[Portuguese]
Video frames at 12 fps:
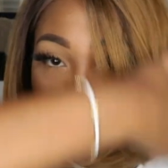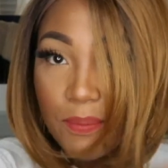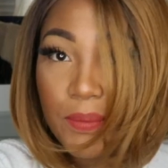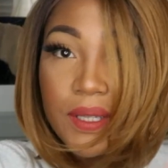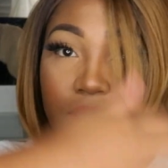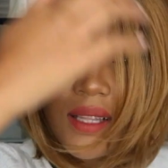
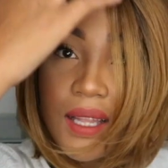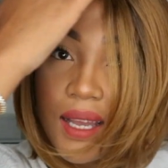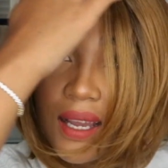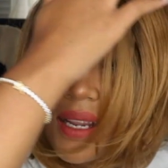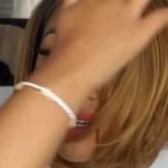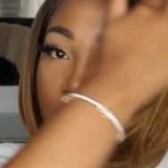
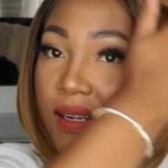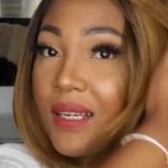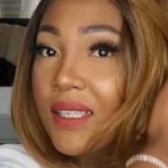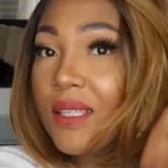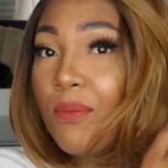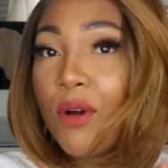capilar,
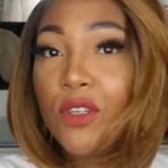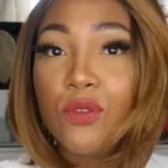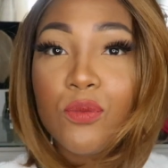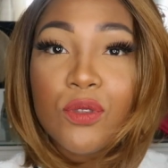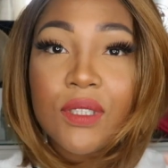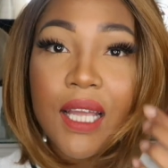você
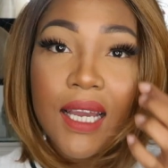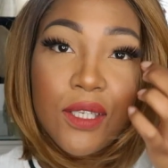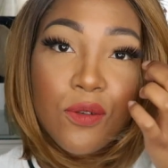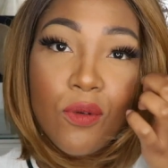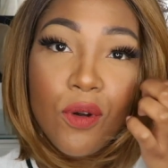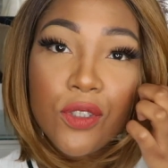pode mudar
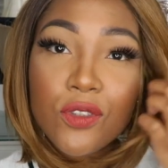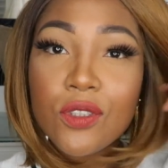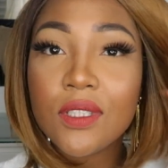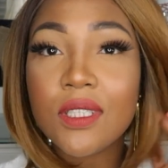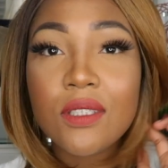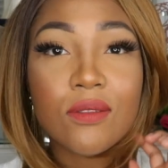em um
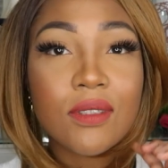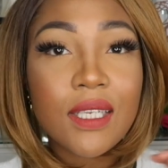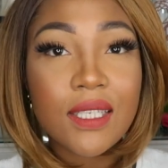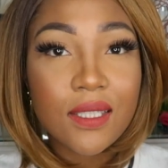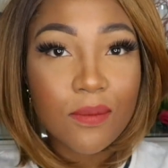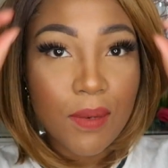cortezinho
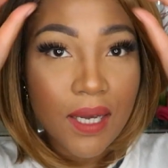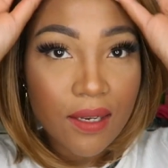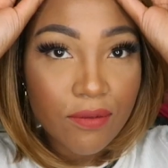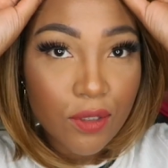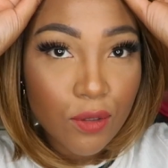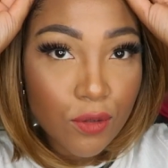desse
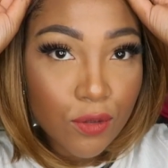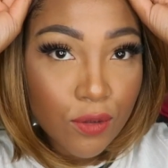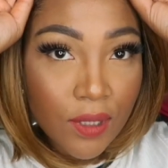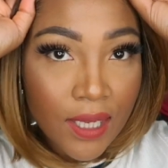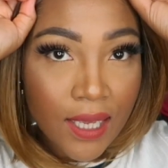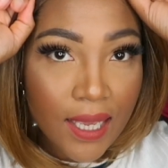
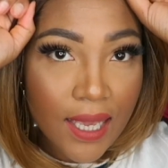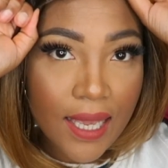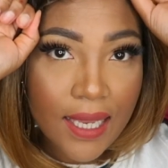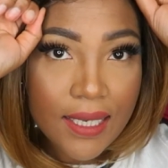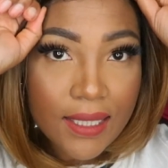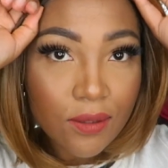maravilhoso.
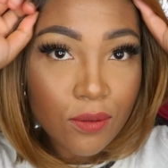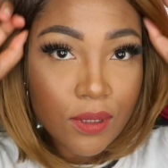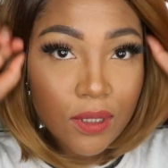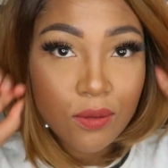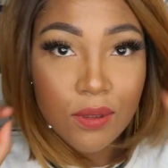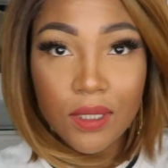É lindo,
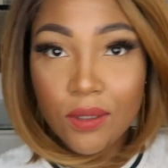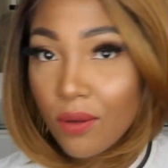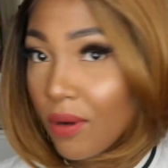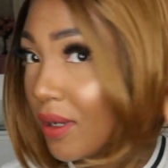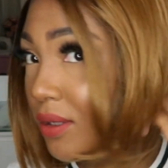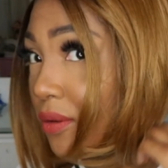lindo,
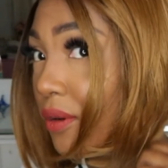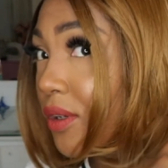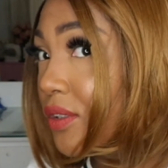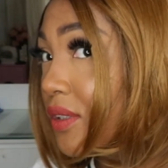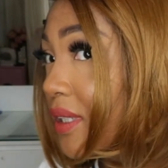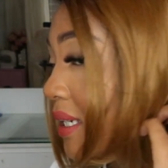lindo. Olha o corte